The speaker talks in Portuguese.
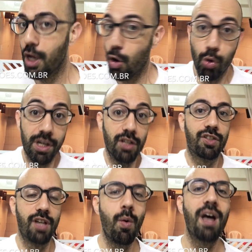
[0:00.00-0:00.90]
o que
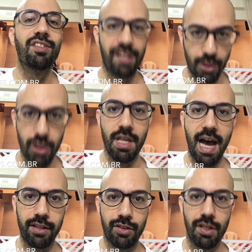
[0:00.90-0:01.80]
são as
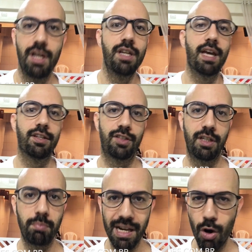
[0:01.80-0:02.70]
entidades e
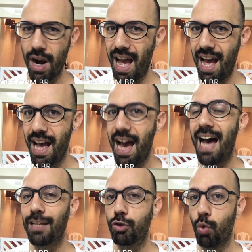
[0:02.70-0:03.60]
assim melhorar
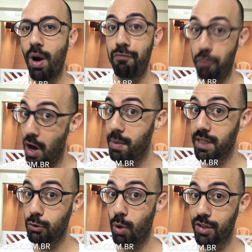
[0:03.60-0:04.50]
a tua forma de
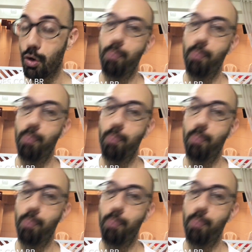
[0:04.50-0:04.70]
atuação.